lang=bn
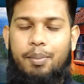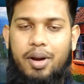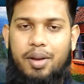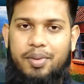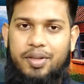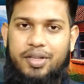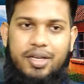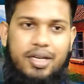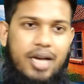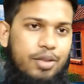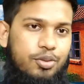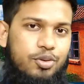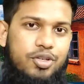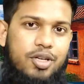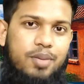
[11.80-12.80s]
আমরা আমাদের
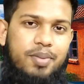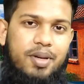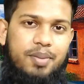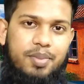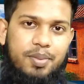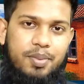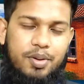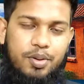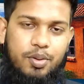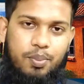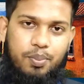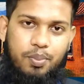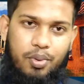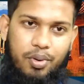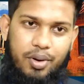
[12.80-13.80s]
খাদ্য শিল্পের বিভিন্ন
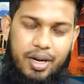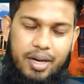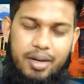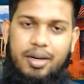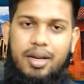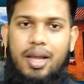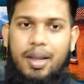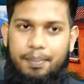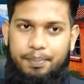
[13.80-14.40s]
পণ্যের